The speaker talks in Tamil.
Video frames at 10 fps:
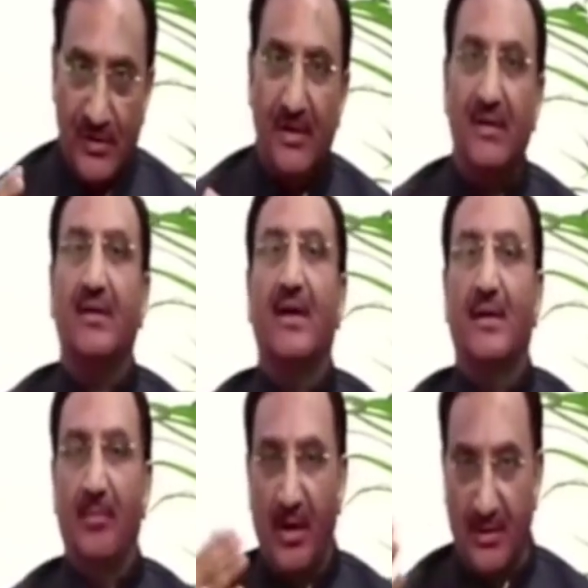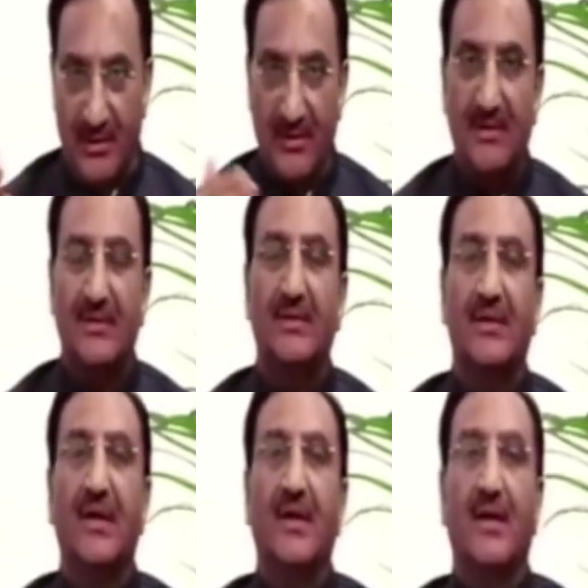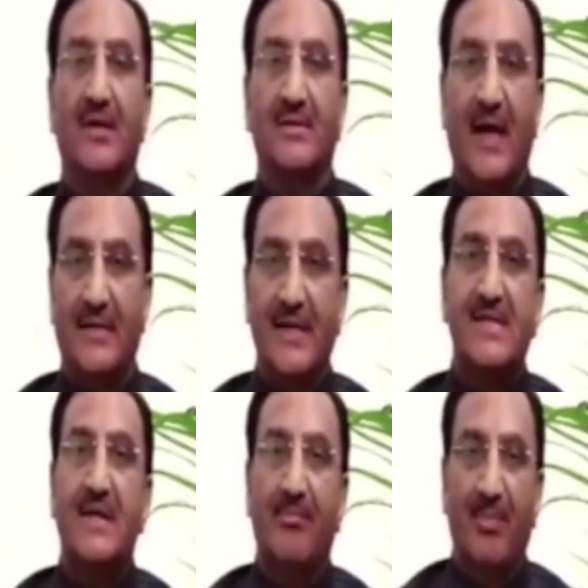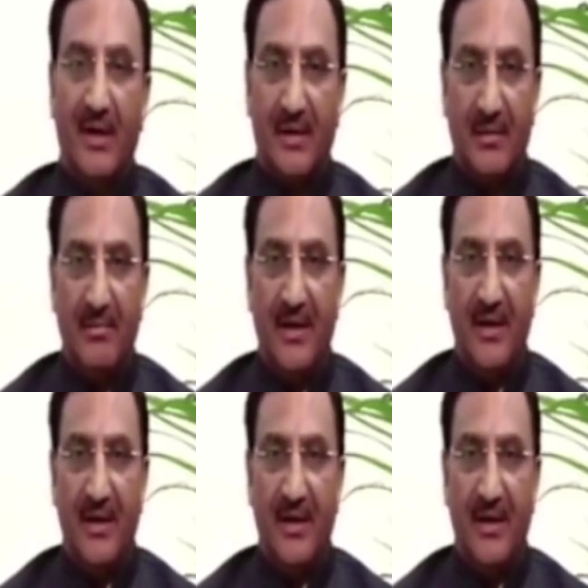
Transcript: நிகழ்ச்சியின் மூலம் தீர்வு காணப்படும் என்றும் அவர் குறிப்பிட்டுள்ளார்